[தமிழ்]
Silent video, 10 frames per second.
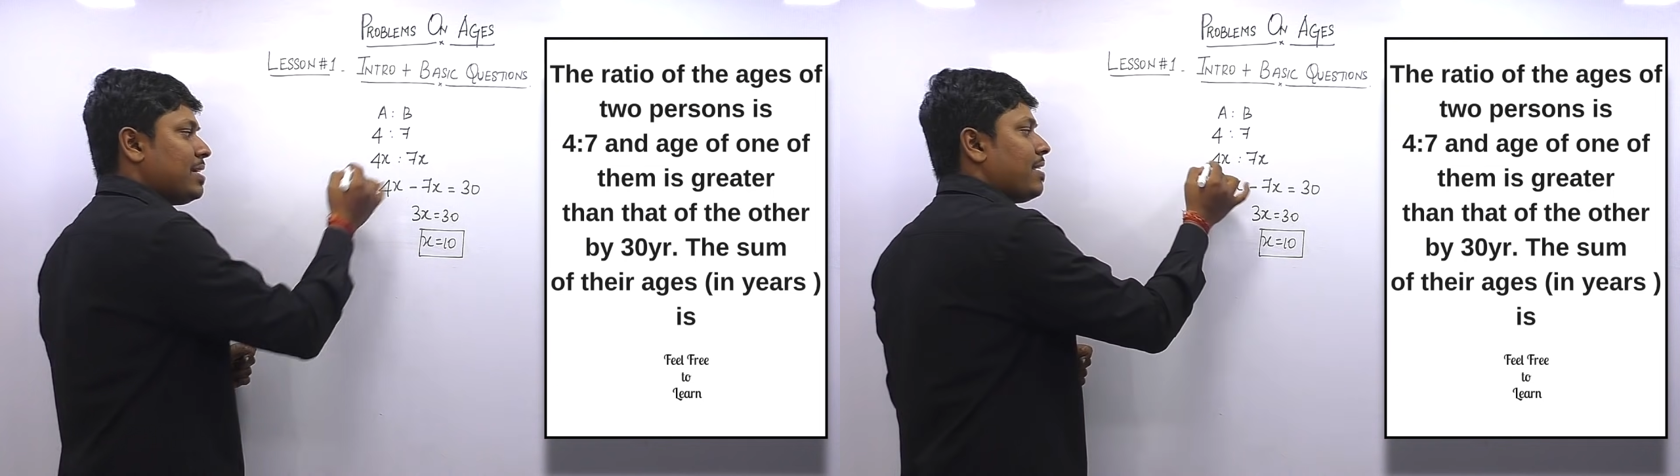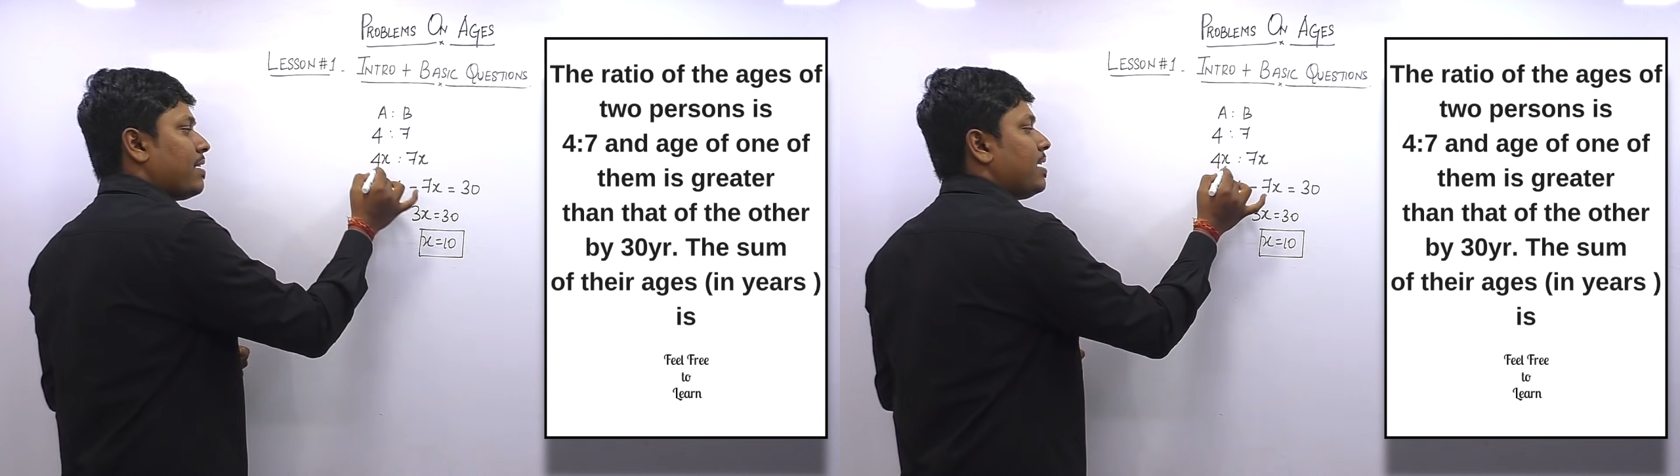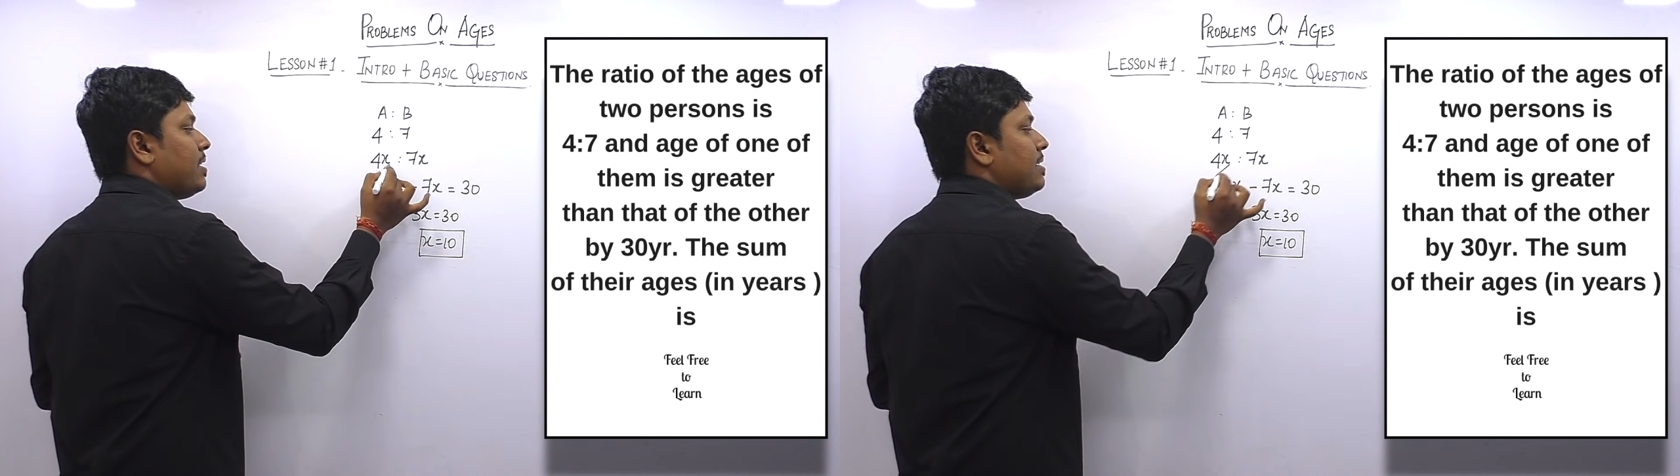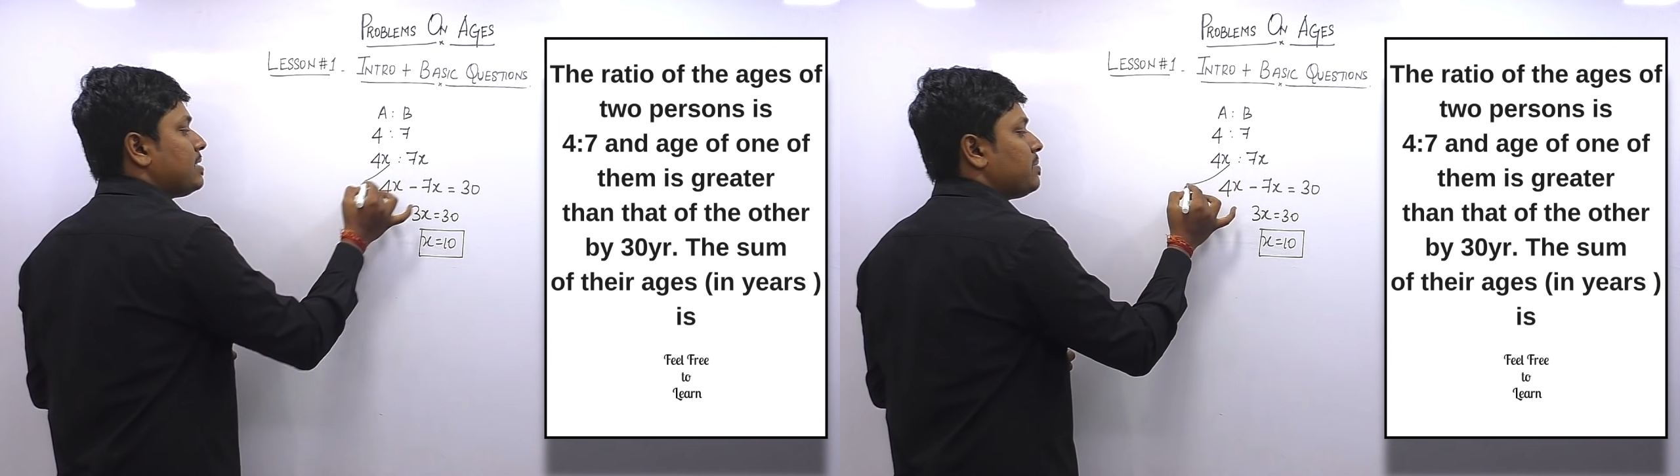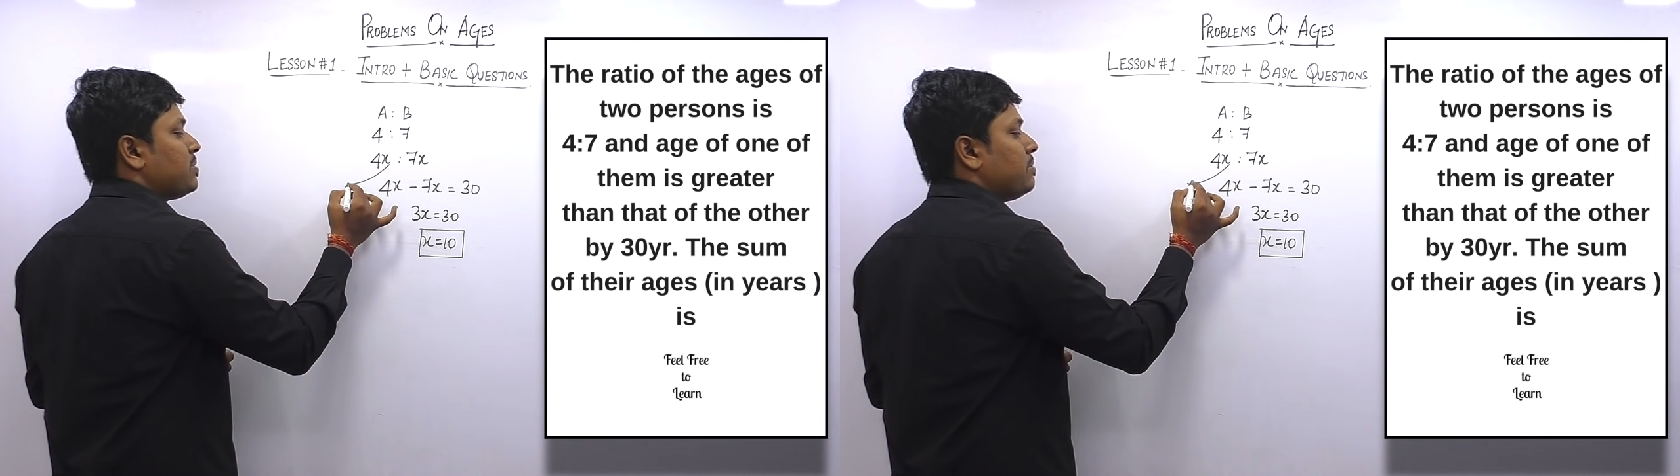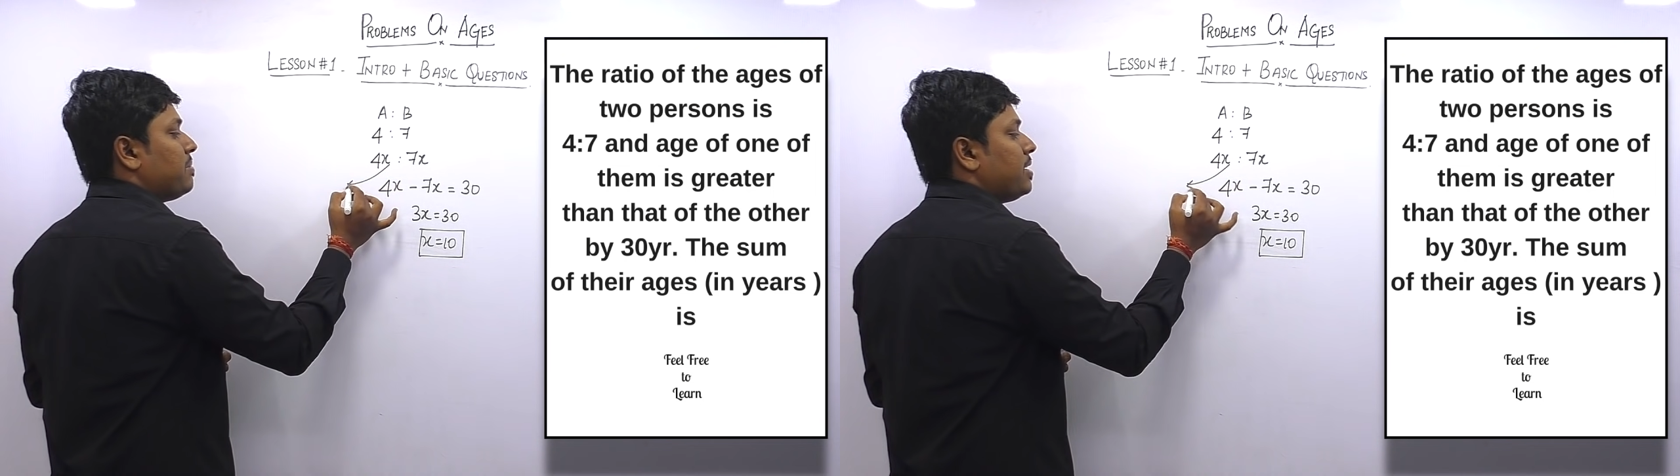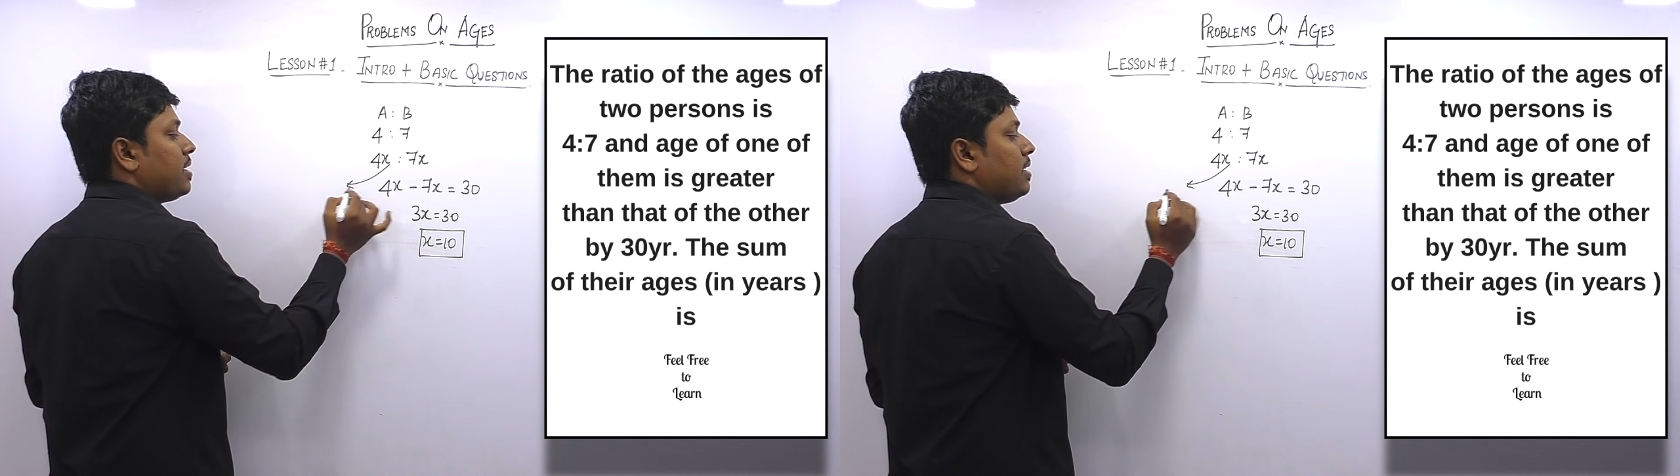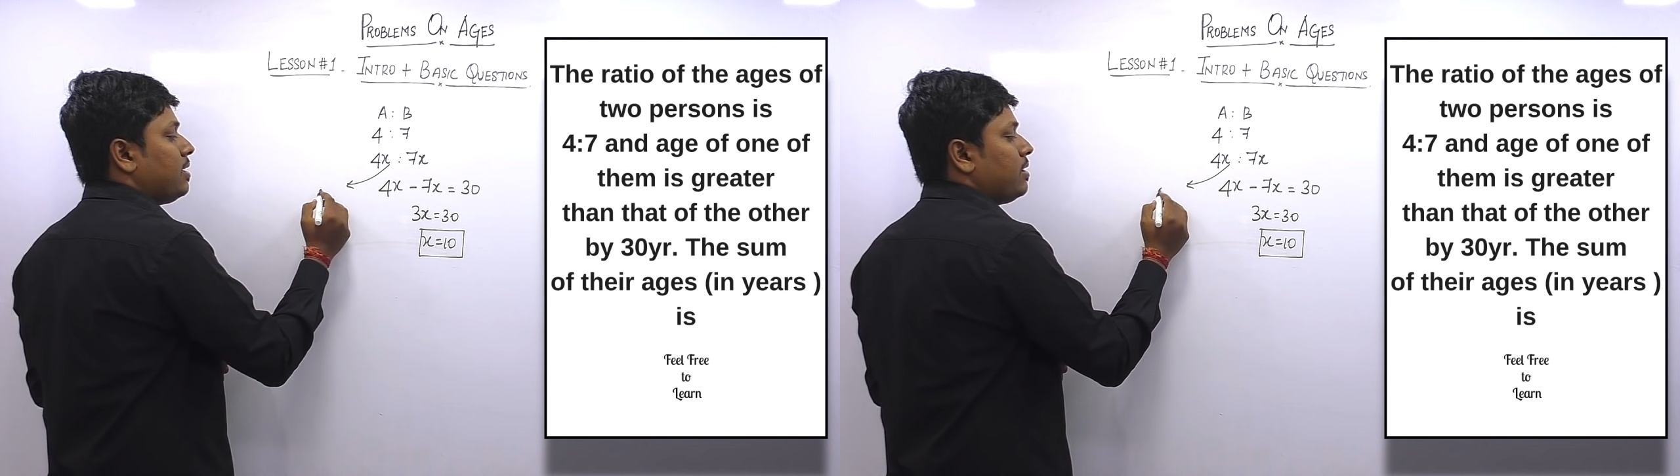டேரெக்டாக இதில் சப்ஸ்டியூட்
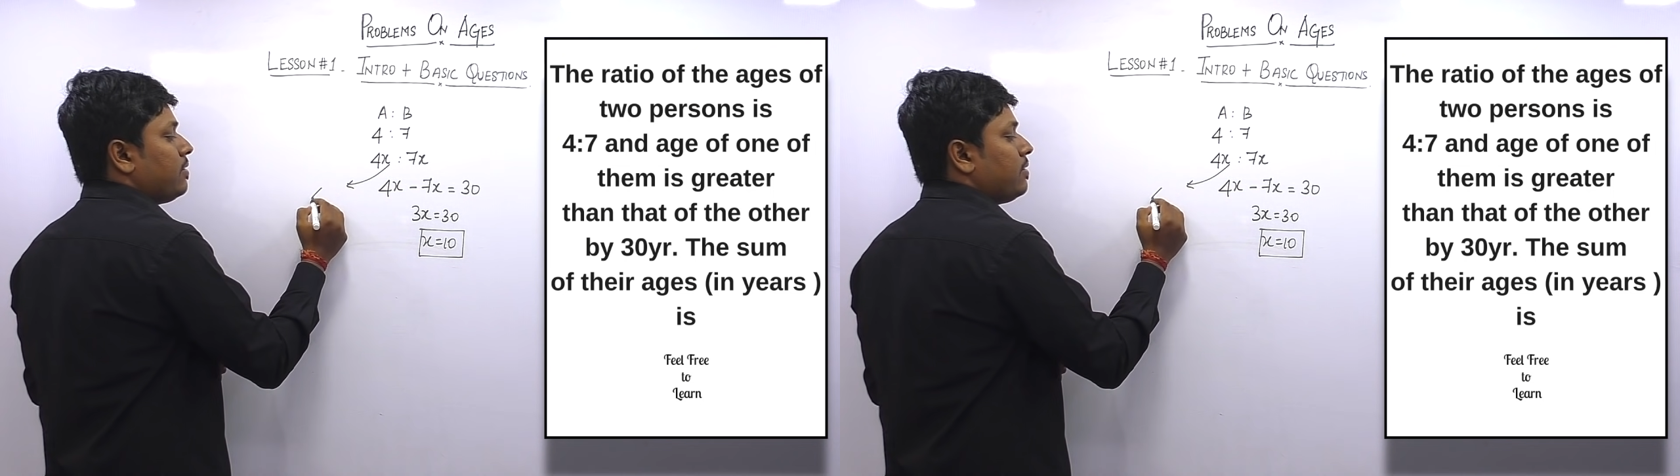பண்ணுங்கள்